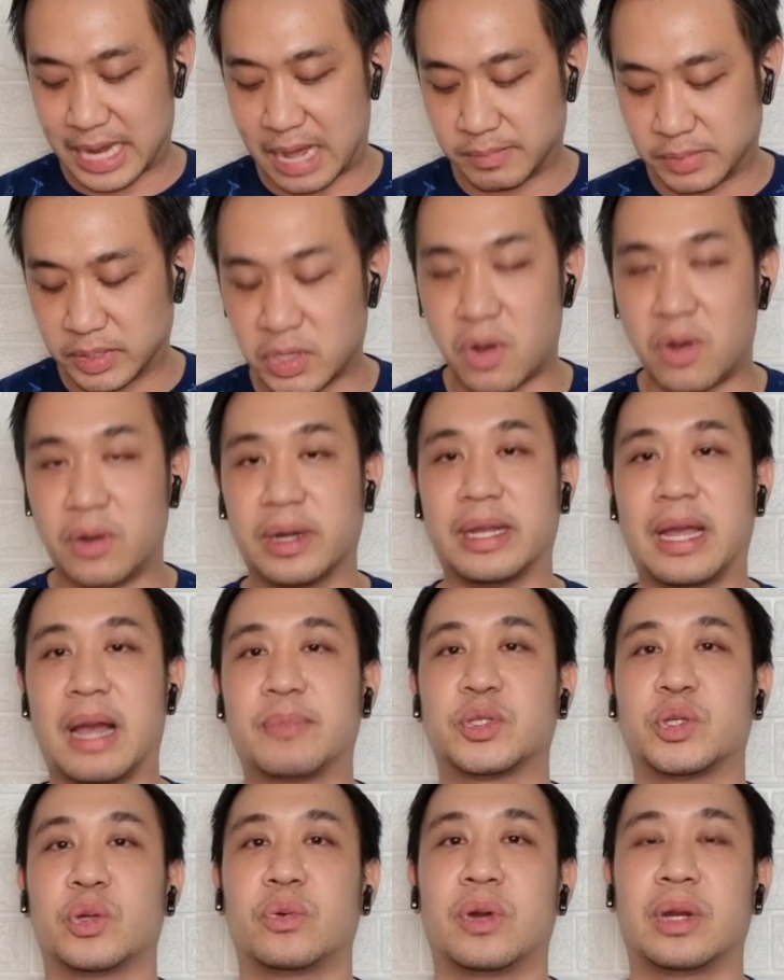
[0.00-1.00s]
3-2นะครับ
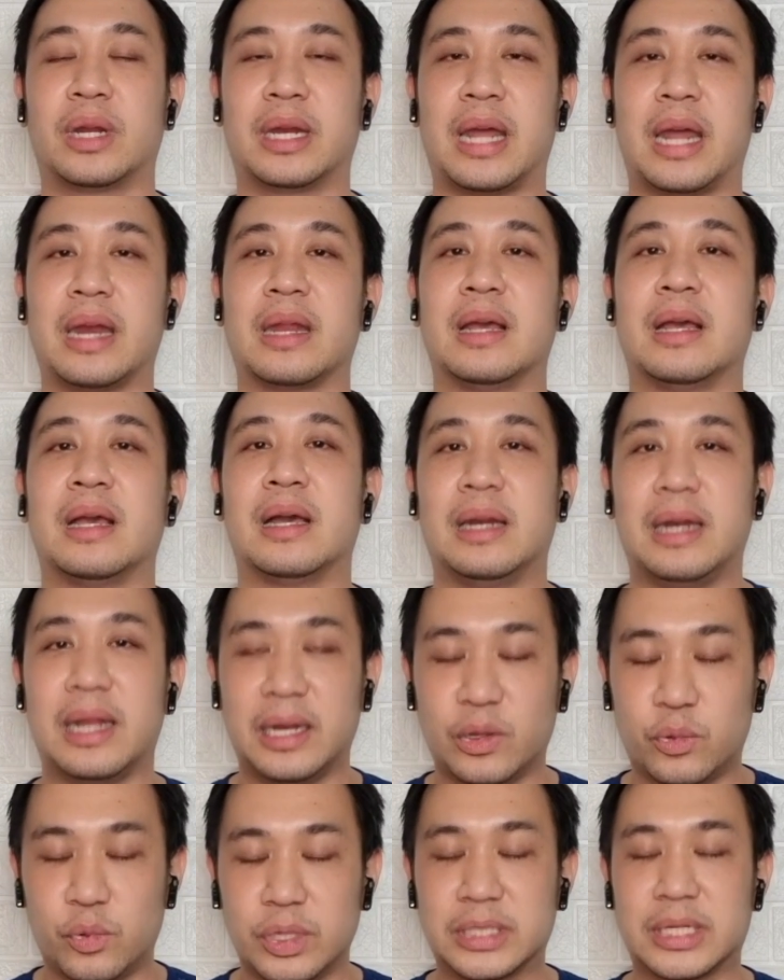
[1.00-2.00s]
ส่วนก่อนหน้านั้นเล่น
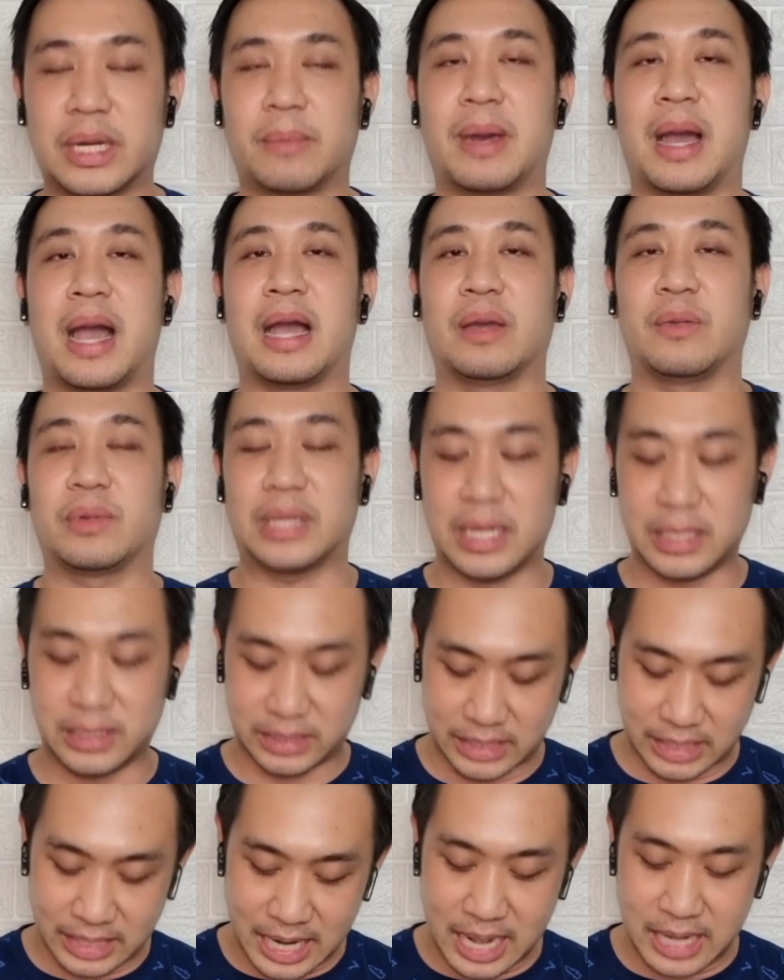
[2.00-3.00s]
ในกุยิสันพาร์คเอเวอร์ตัน
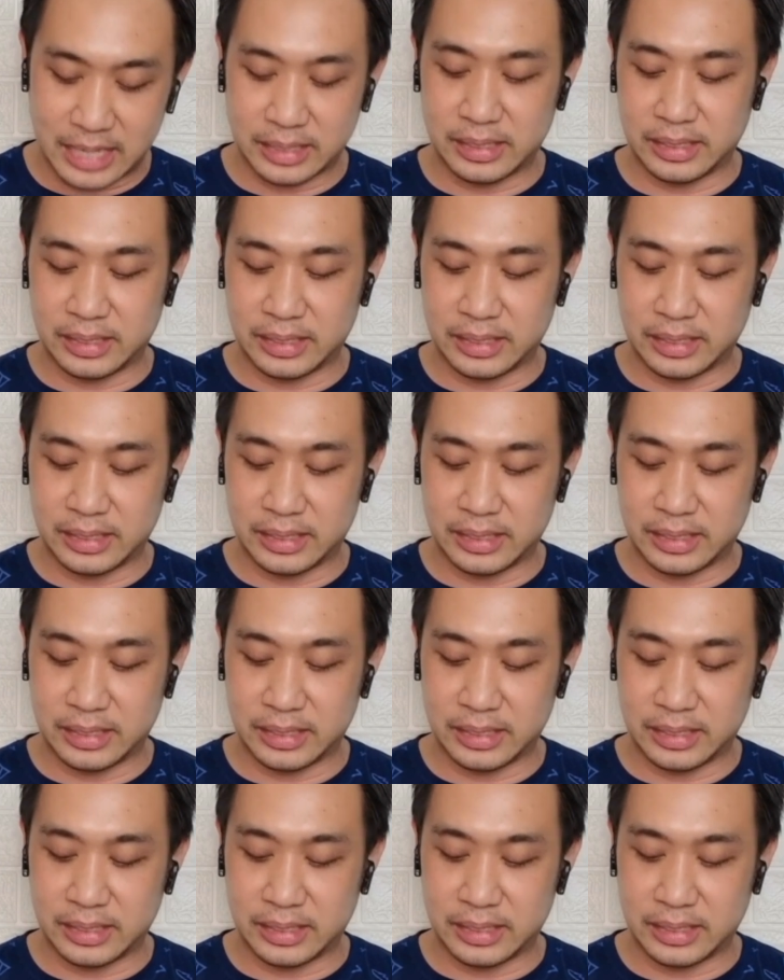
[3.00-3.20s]
ชนะ